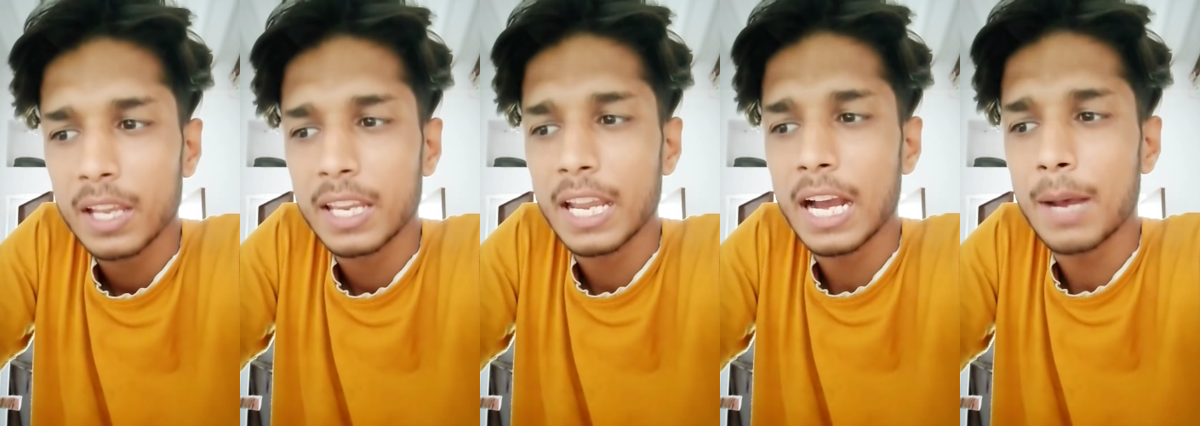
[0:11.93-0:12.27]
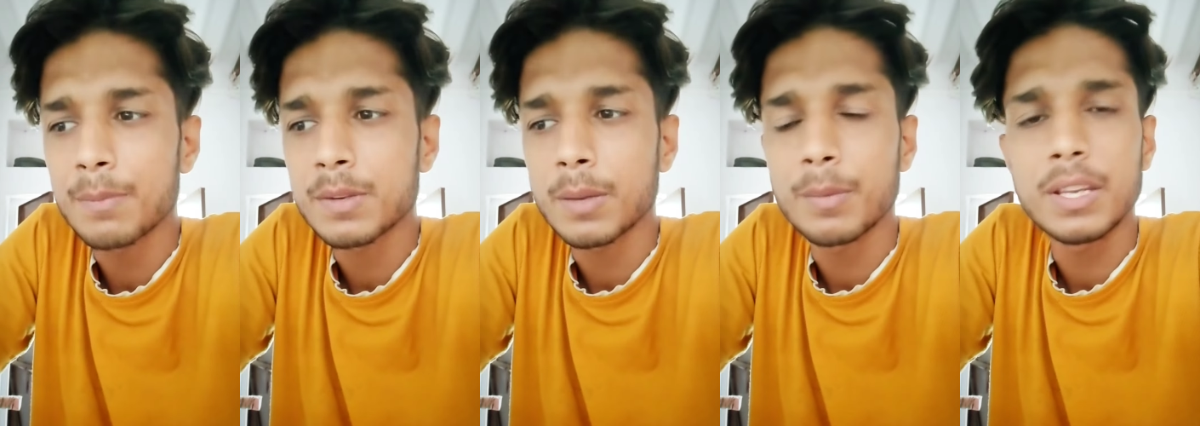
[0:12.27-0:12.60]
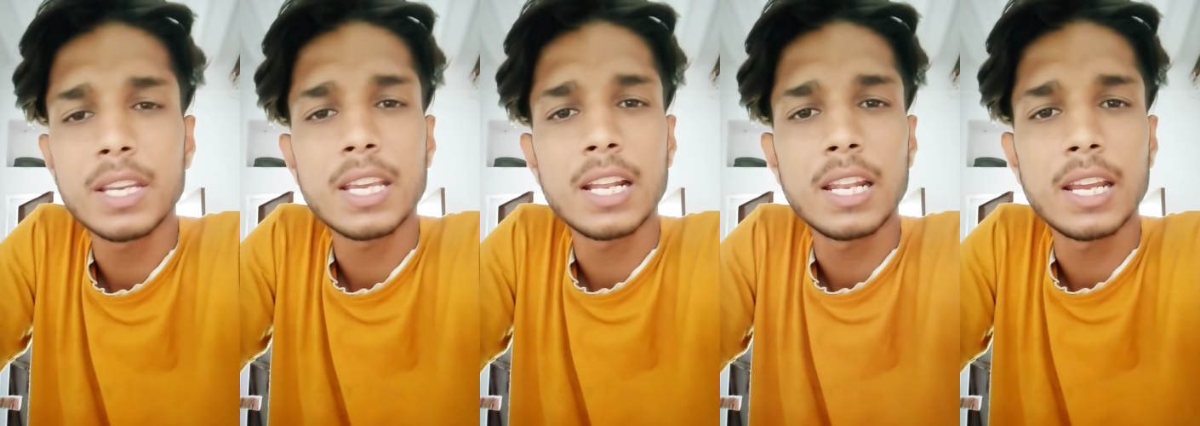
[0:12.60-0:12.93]
ये आप
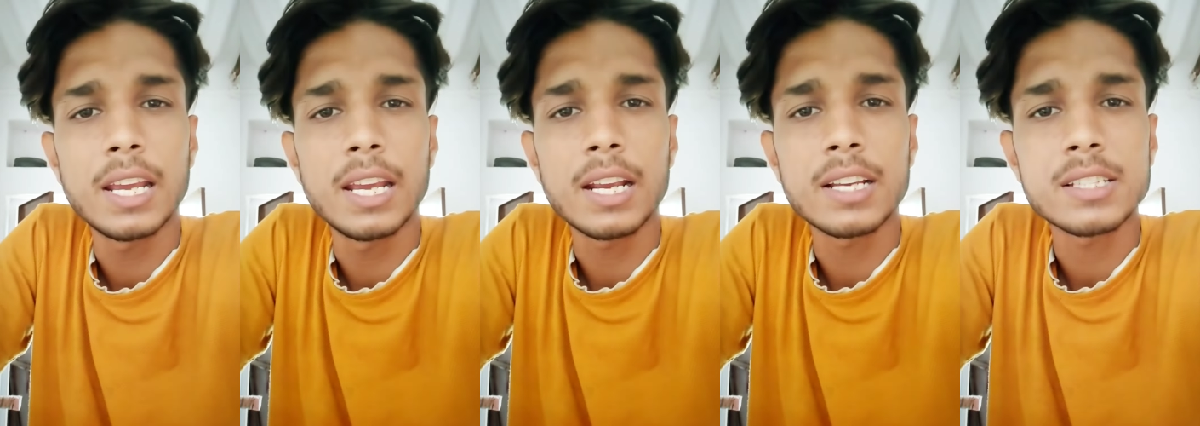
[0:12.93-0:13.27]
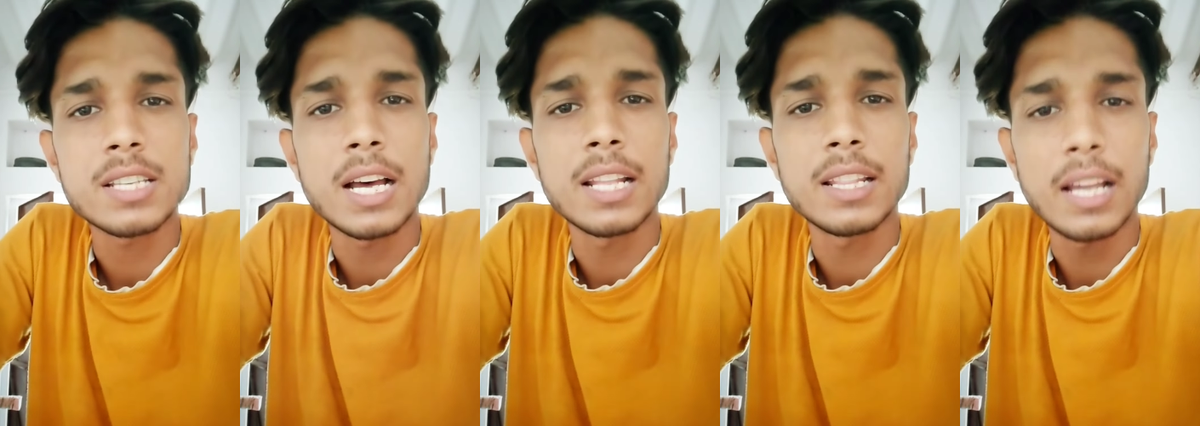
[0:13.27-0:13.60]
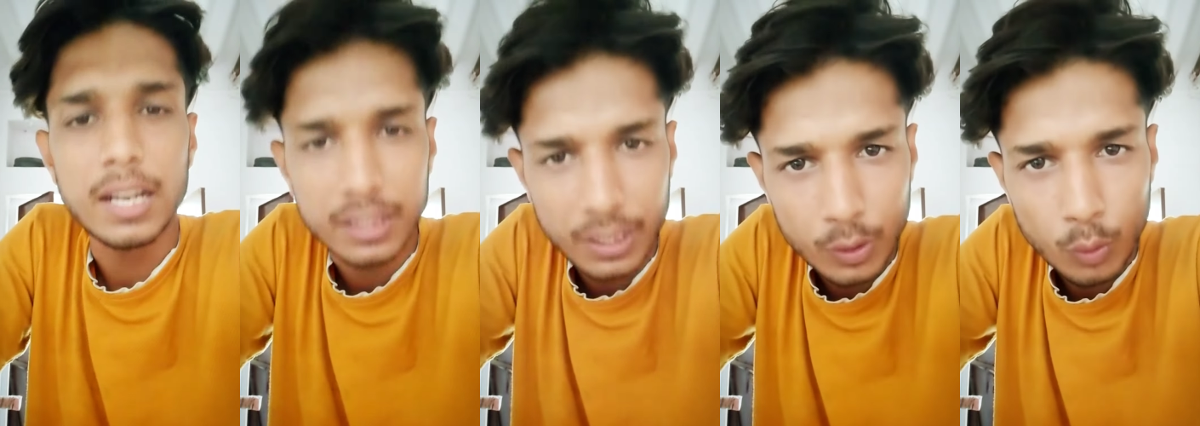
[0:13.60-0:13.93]
सभी के लिए एक
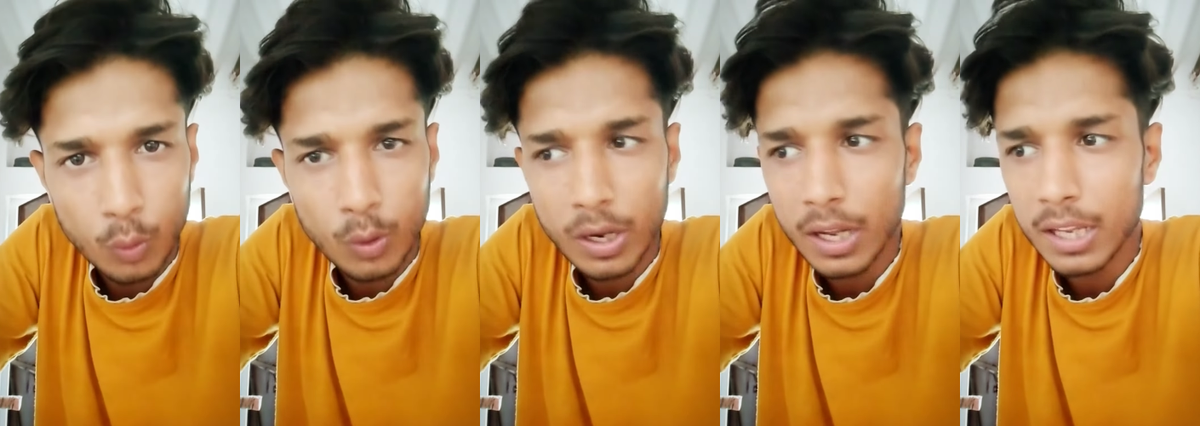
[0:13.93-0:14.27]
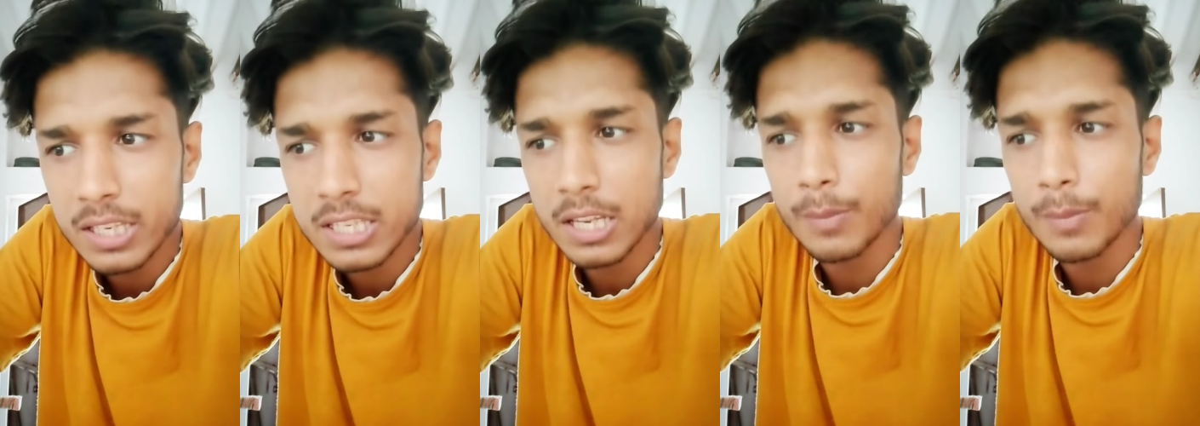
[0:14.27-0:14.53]
शानदार दिन होगा